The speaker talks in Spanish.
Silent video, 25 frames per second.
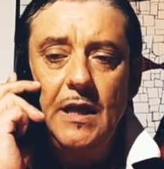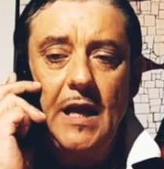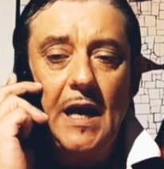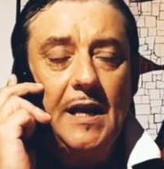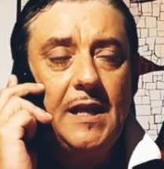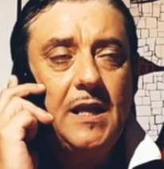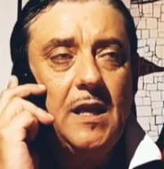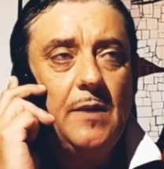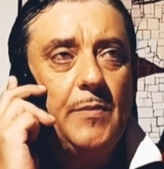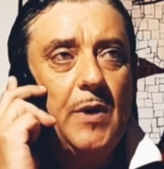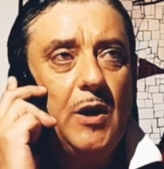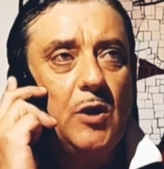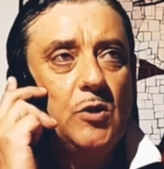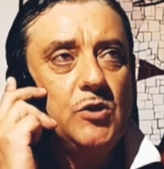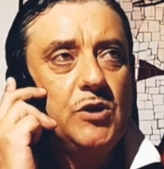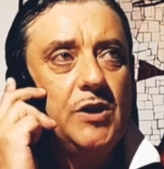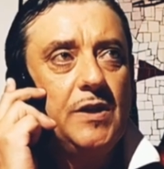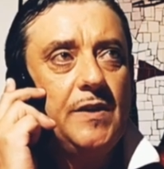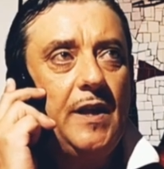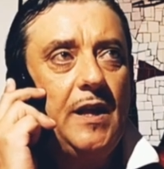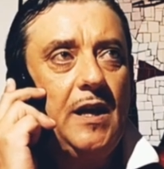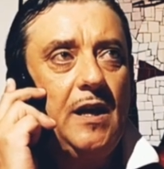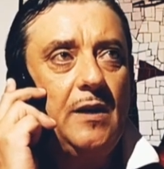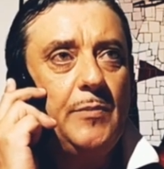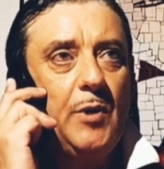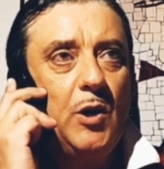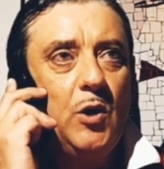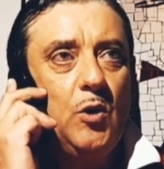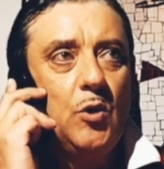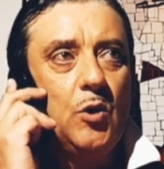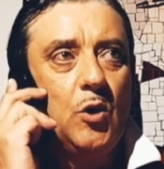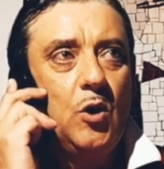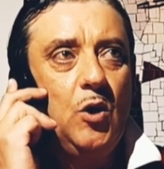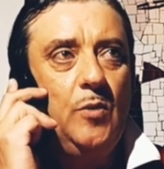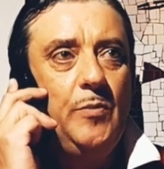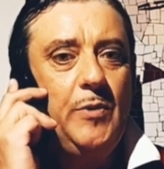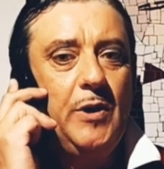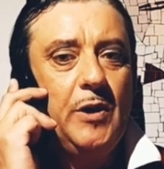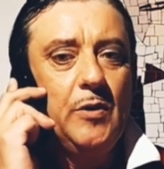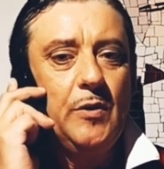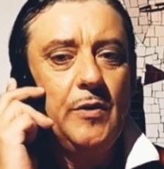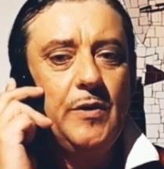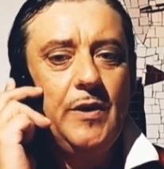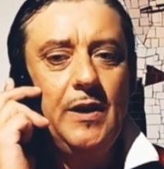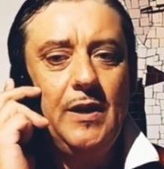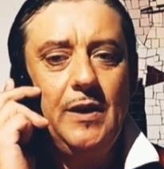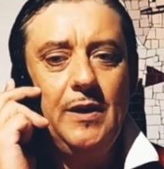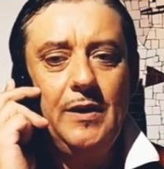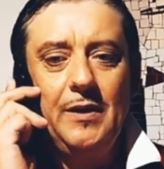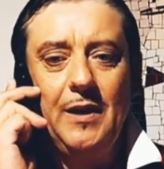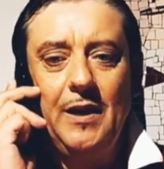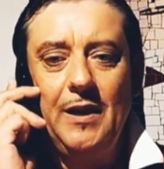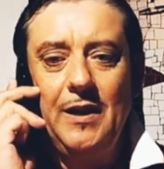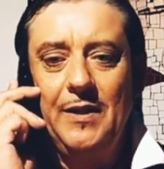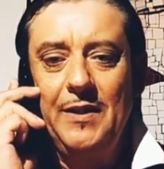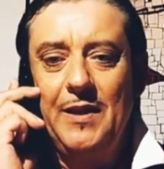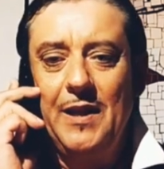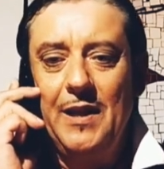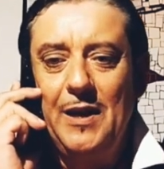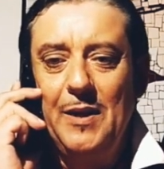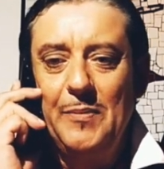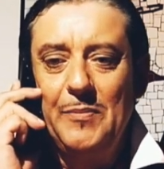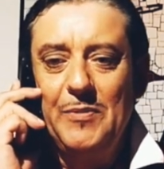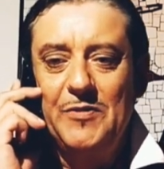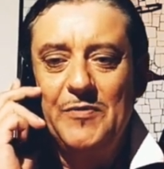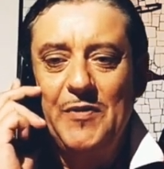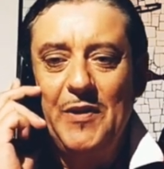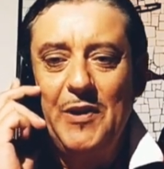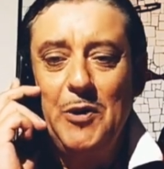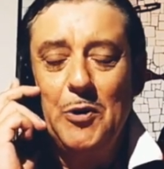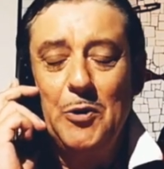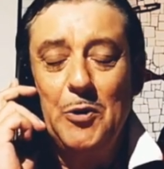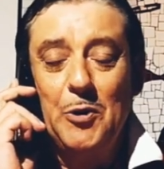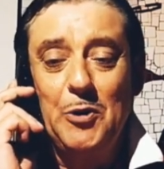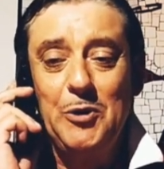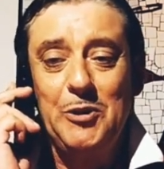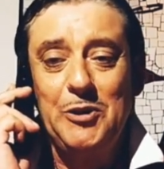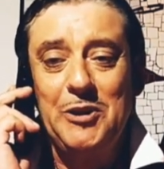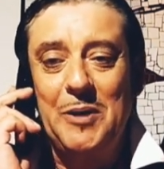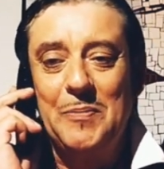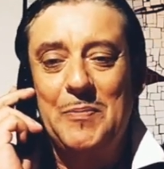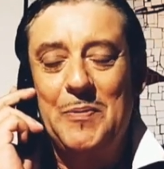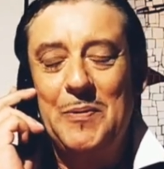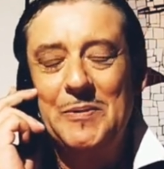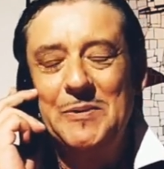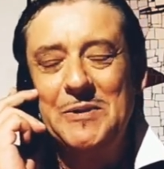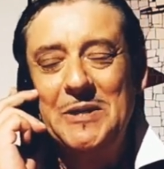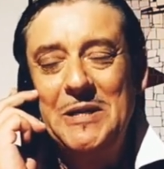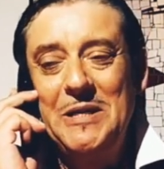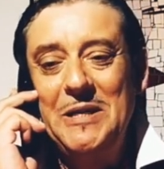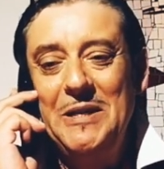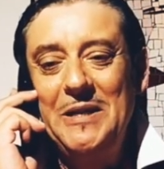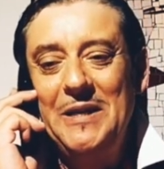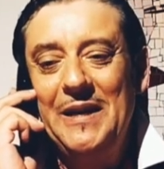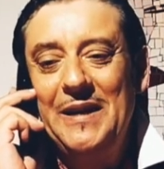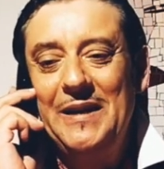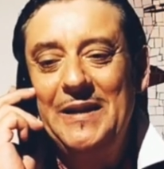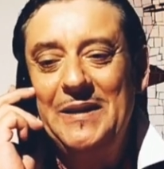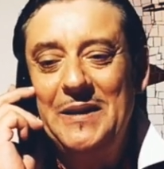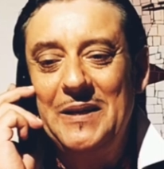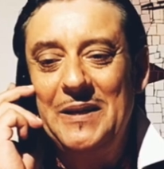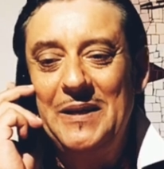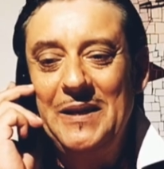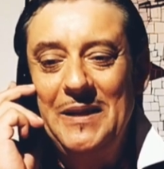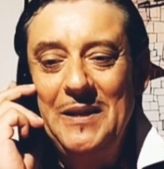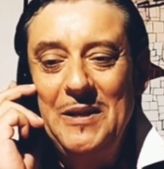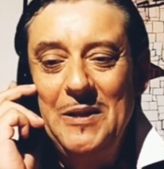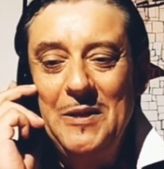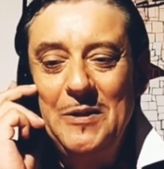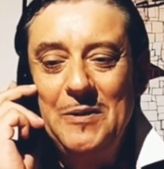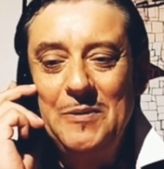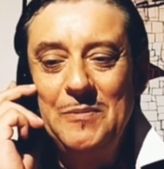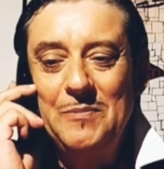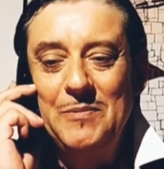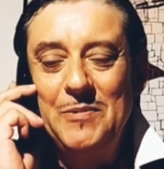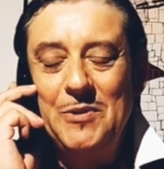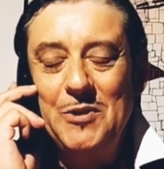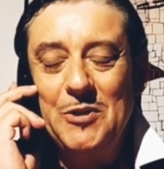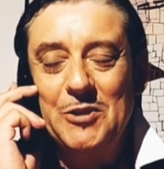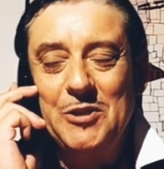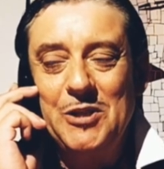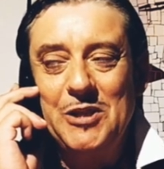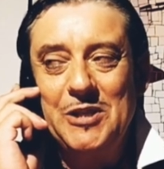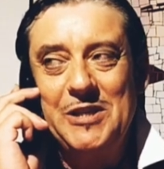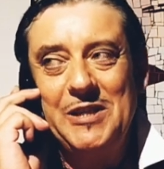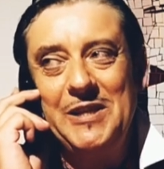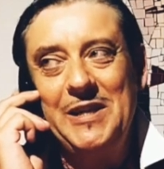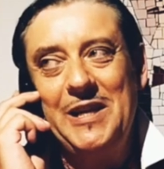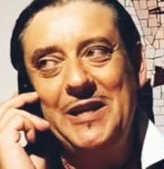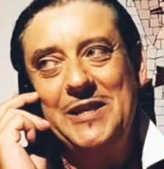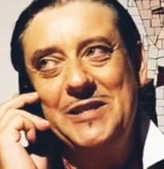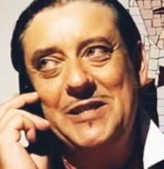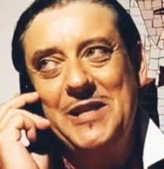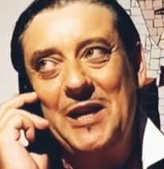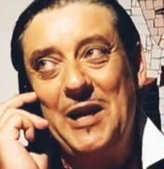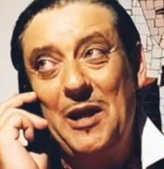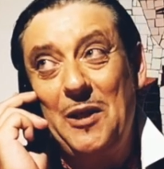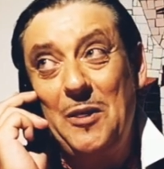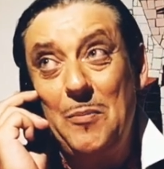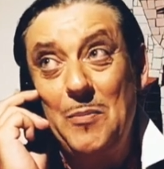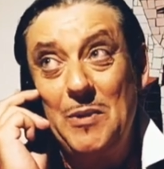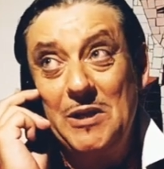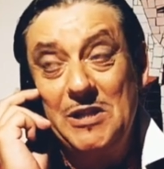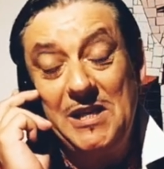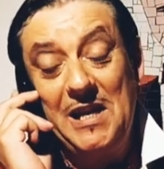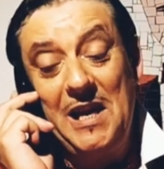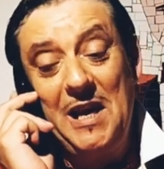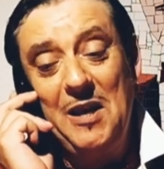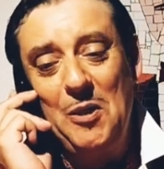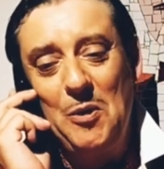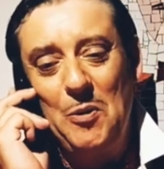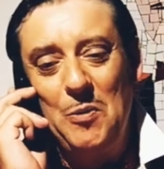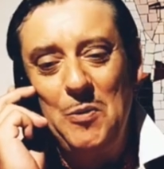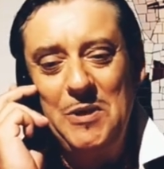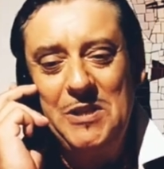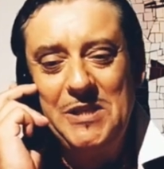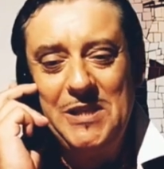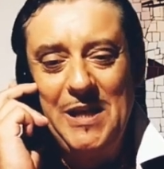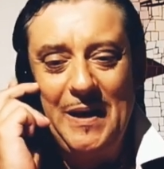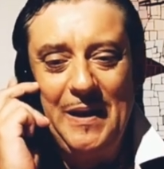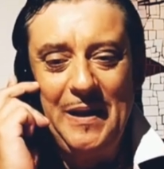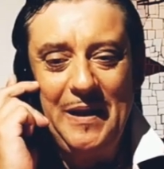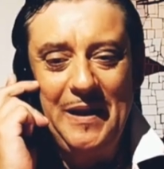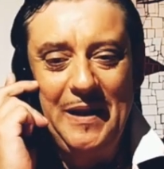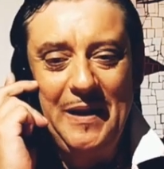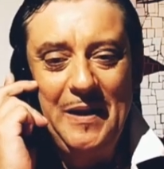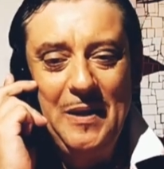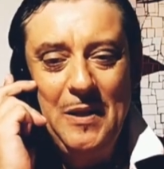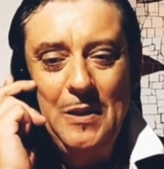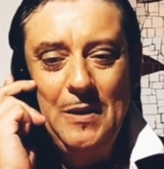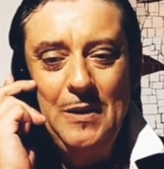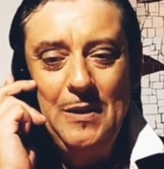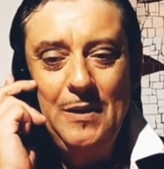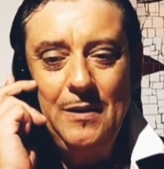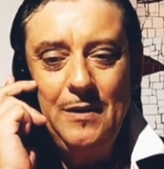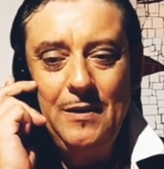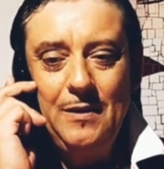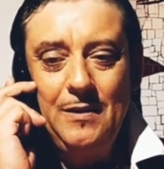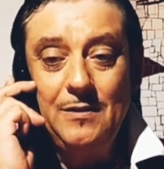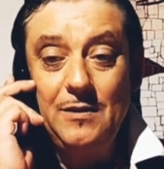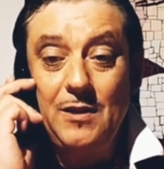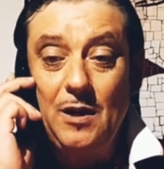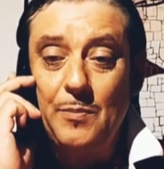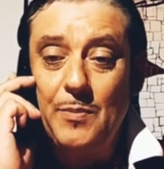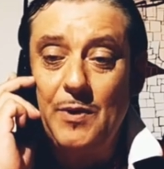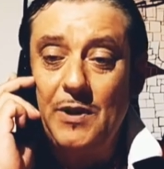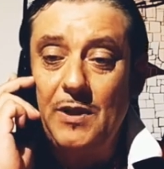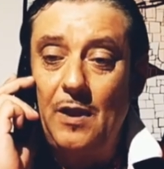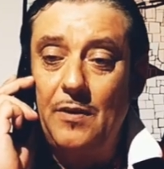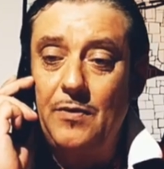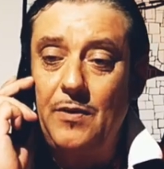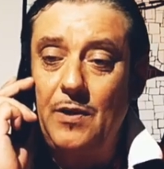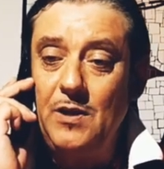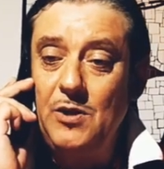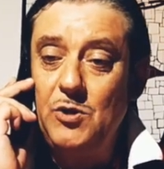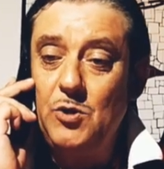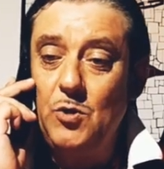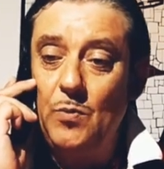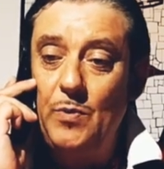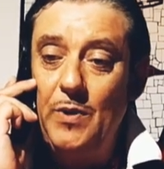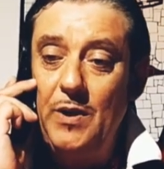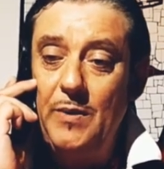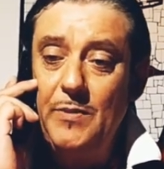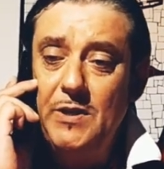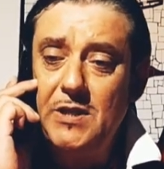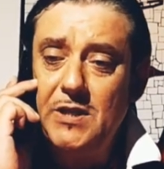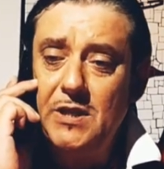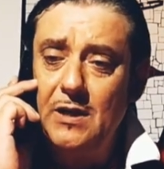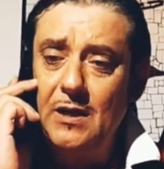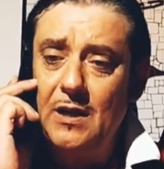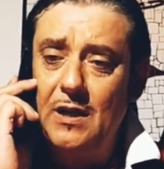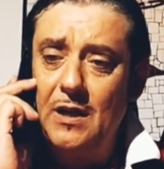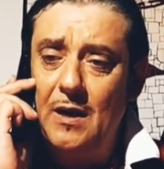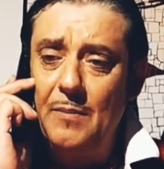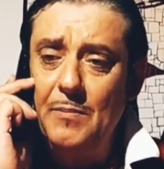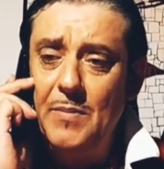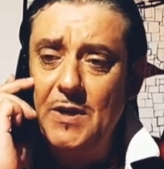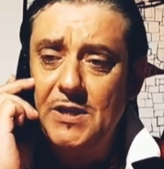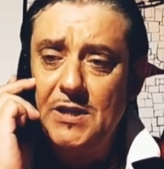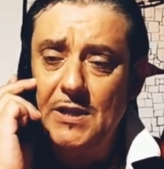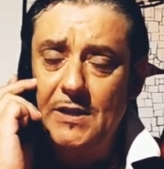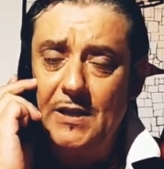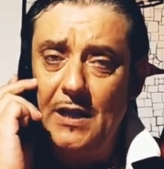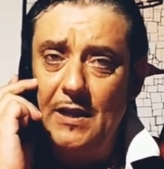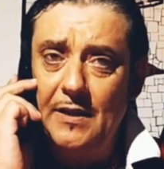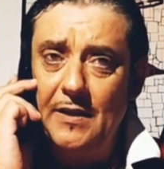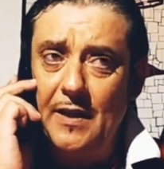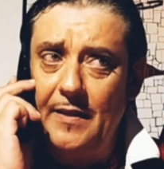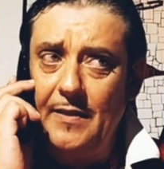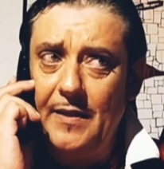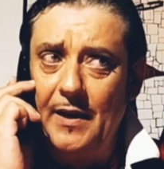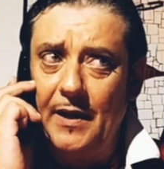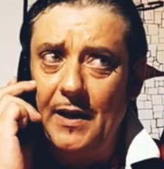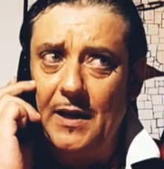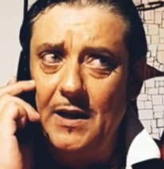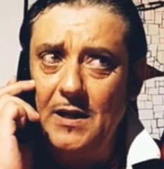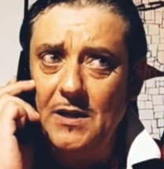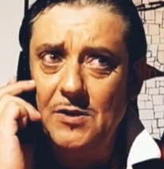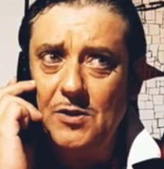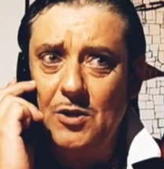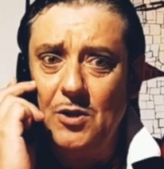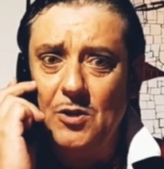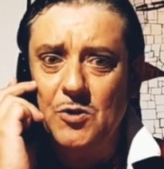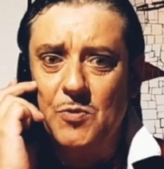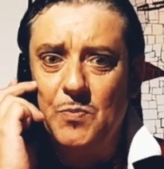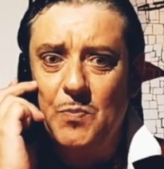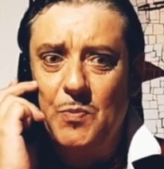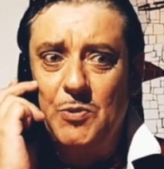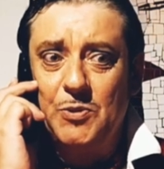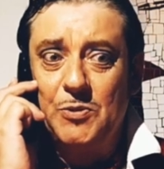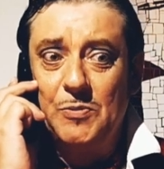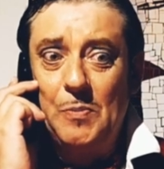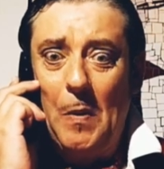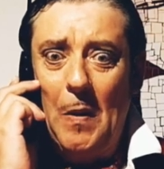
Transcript: que hay quien me considera el mejor cómico del hemisferio norte. No sé si será demasiado, Luisa. Interpretaciones sublimes y gran versatilidad de registros.